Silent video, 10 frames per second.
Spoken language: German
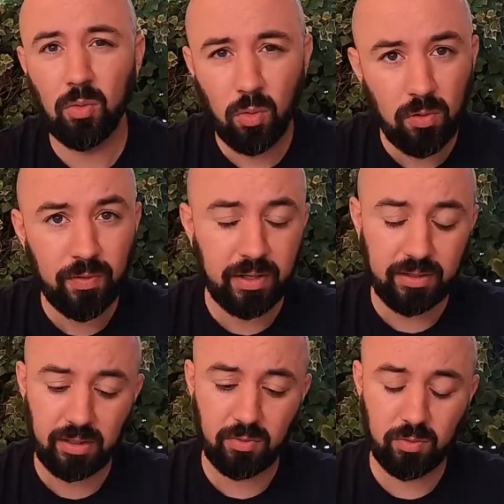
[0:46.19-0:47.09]

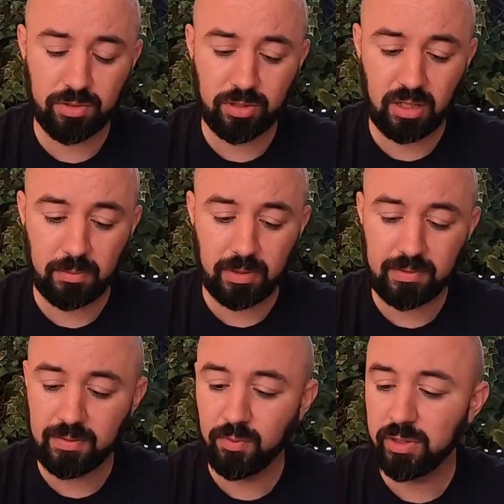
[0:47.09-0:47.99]
hochwertiger Kugelschreiber.
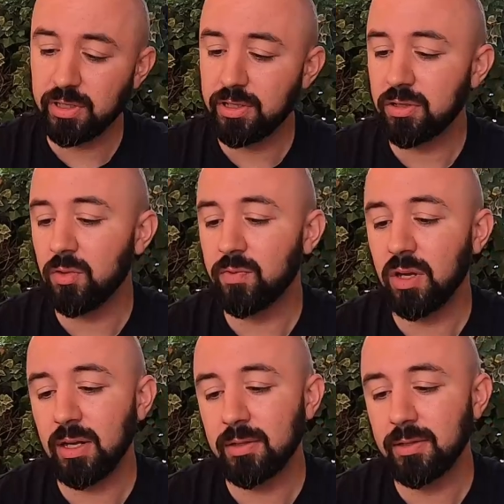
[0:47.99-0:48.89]
Also es wurde hier nicht darauf
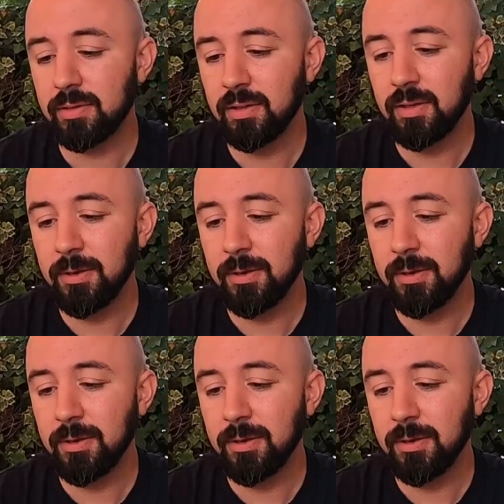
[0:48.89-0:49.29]
geachtet,